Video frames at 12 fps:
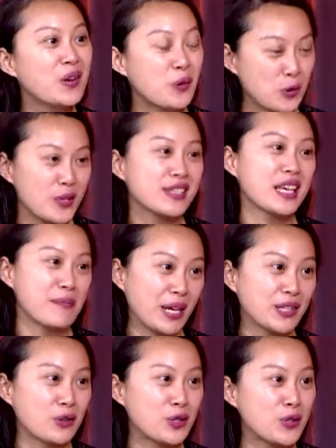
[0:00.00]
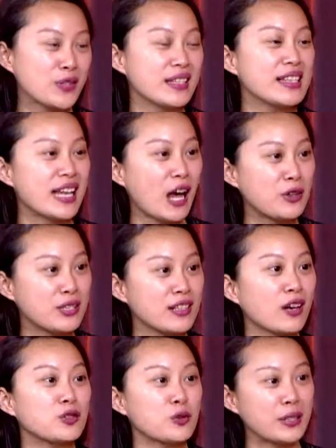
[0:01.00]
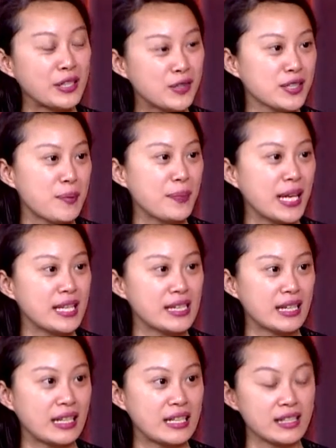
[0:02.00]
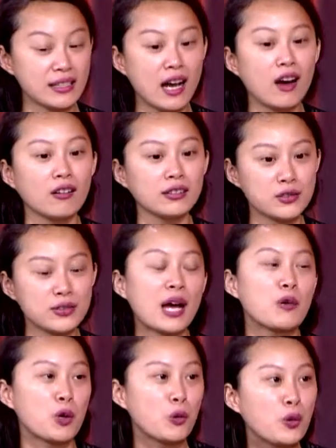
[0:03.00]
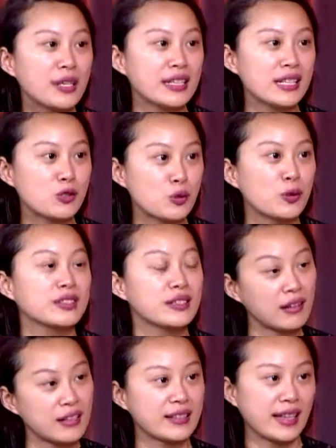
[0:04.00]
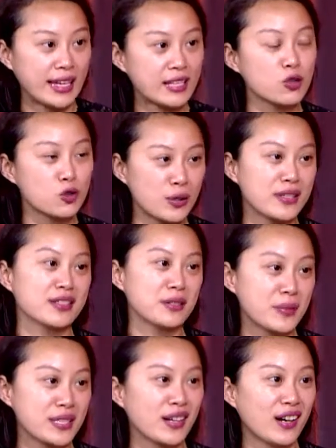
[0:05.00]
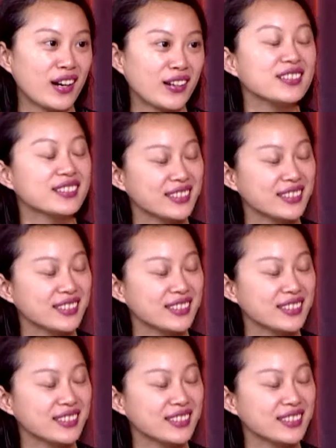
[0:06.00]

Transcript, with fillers: 我觉得这也蛮有趣，就是人家知道说你有这个背景，你知道，就是他会问你说到底哪一个选择比较好。